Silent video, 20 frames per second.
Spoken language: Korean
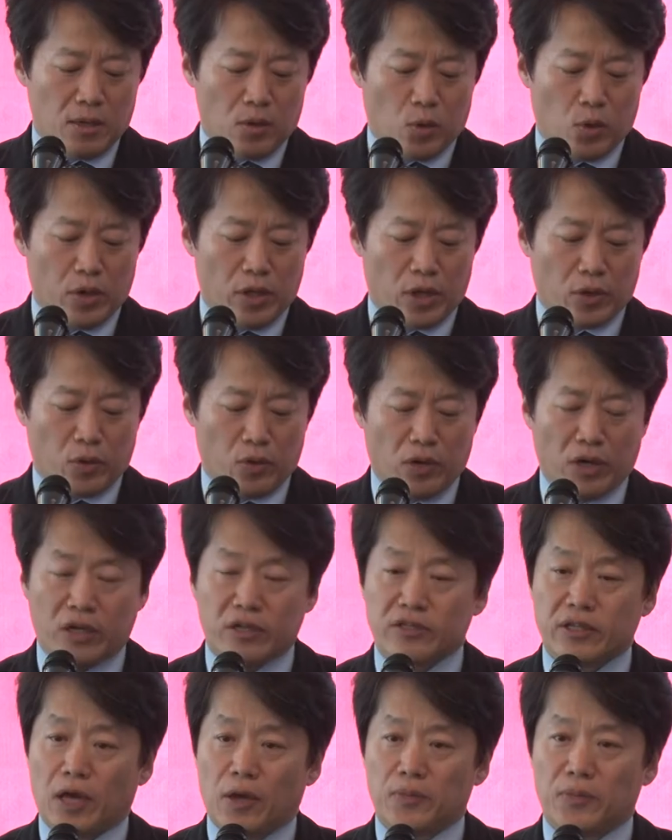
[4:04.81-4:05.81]
고려대학교
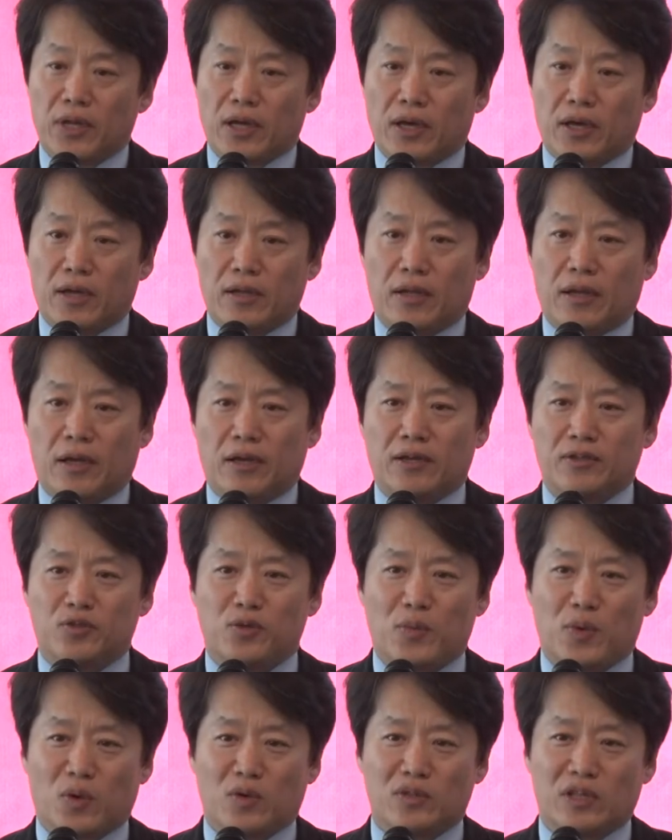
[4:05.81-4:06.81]
링크 사업단의
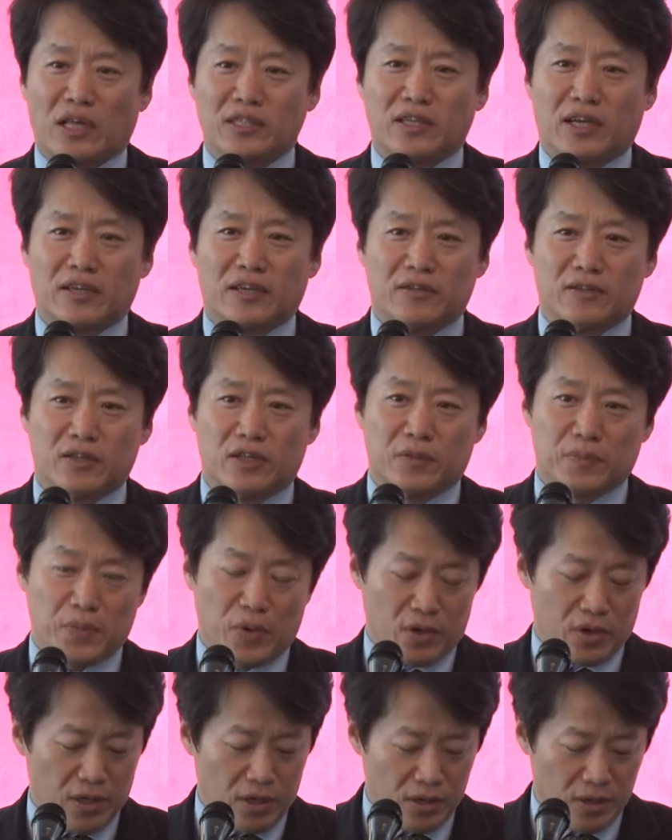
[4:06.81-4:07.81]
최병근 단장님께서
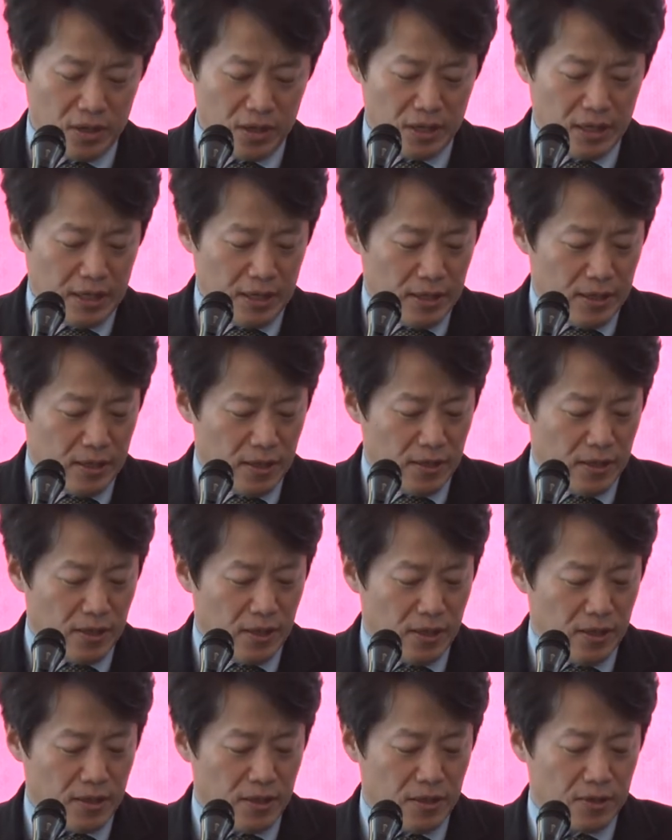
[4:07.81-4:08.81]
특별히
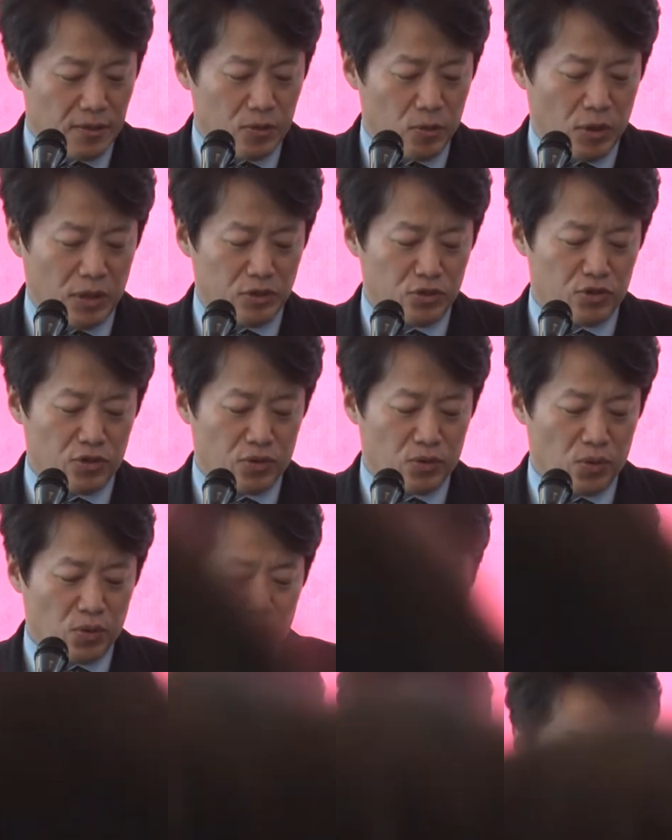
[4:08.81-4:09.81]
어,
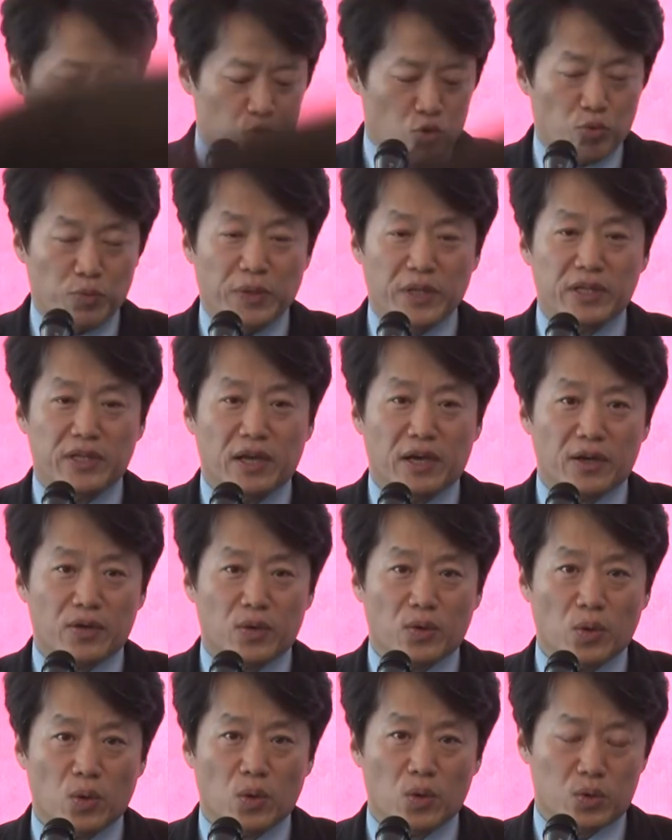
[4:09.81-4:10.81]
와주셨고
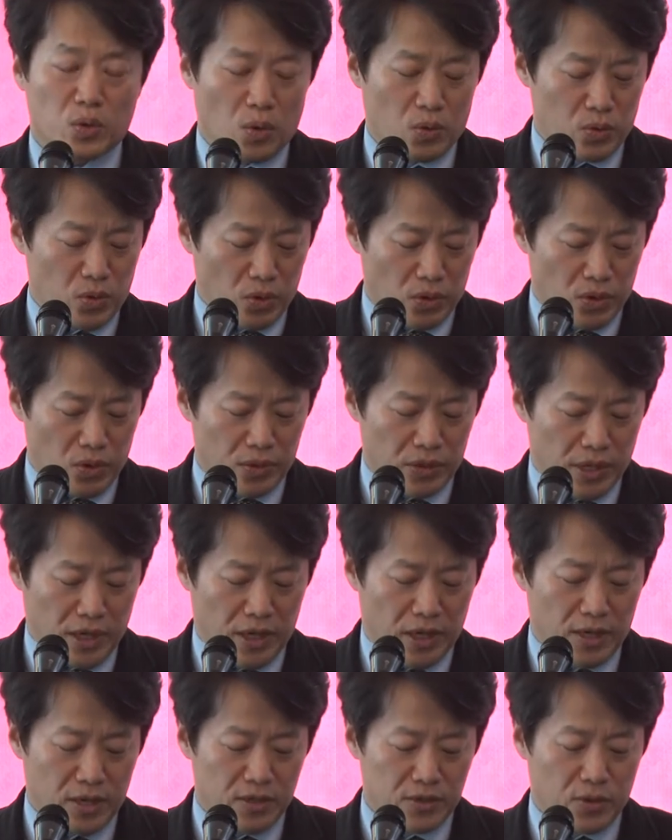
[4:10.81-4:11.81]
국민대학교,
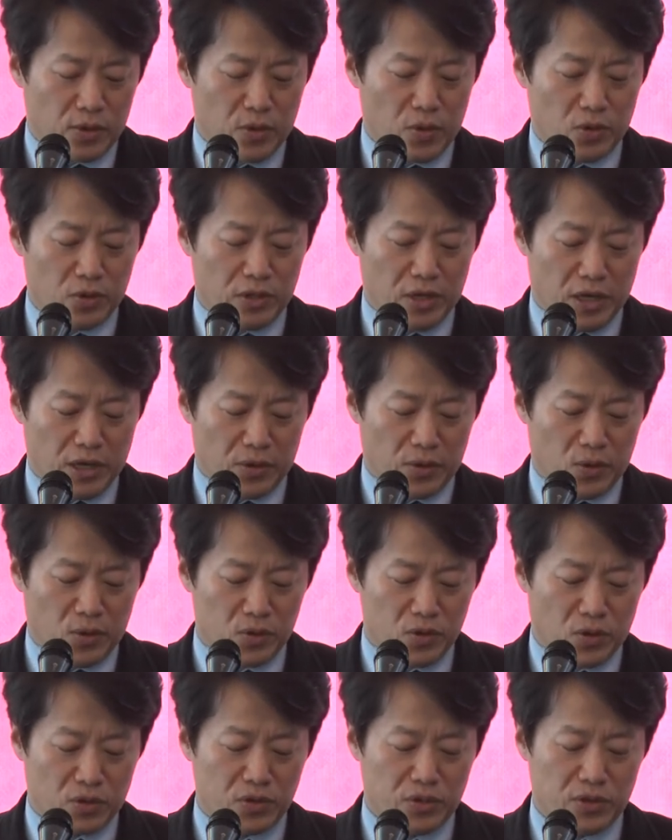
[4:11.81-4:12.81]
동덕여대, 서경대학교,
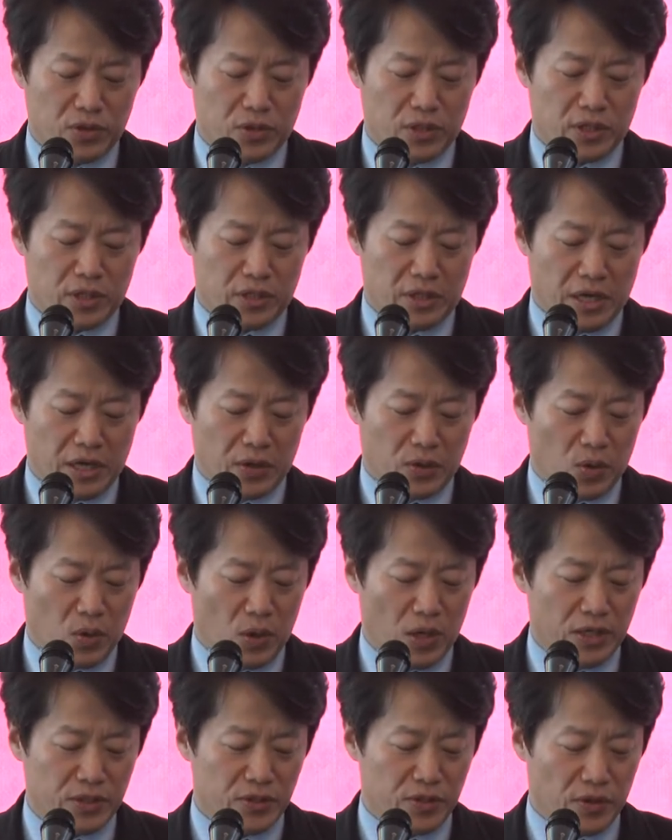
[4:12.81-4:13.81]
성신여자대학교,
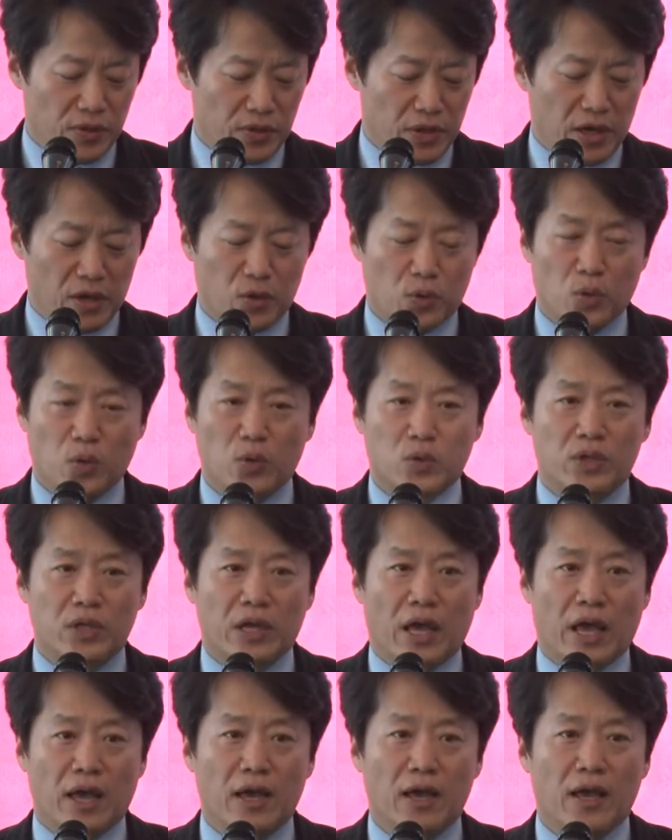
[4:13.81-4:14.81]
한선대학교
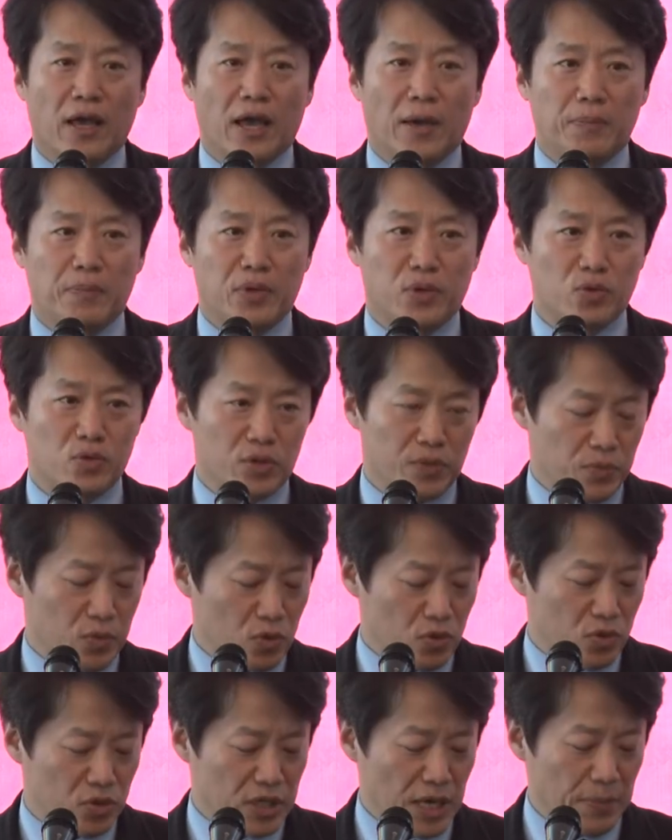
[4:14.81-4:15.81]
등의 MP
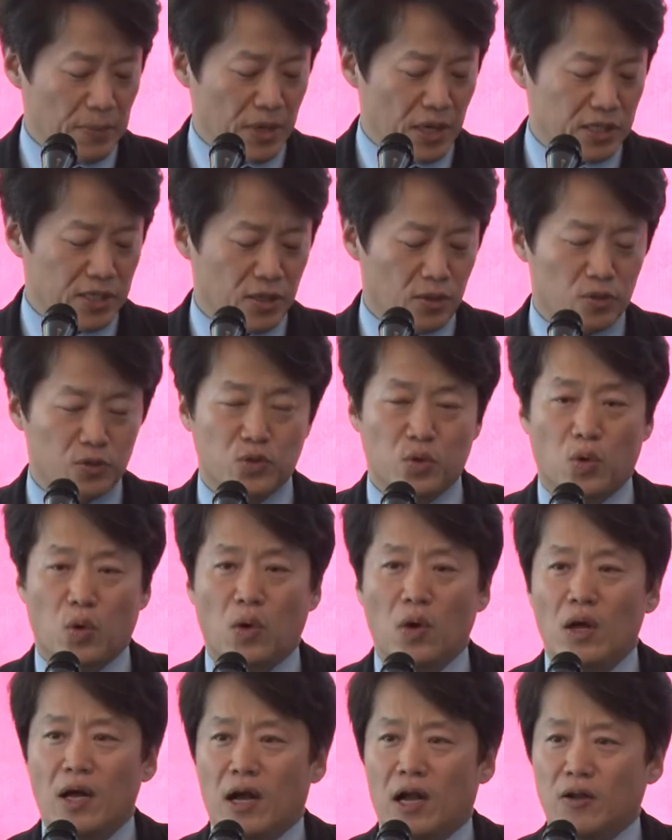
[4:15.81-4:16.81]
교수님들도 참가하신
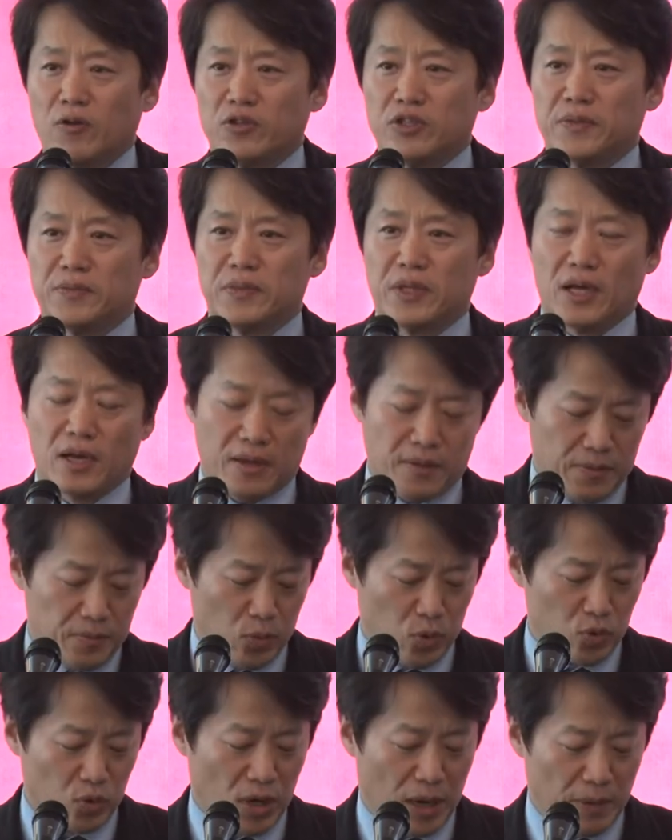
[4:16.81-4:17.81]
것으로 알고 있습니다. 모두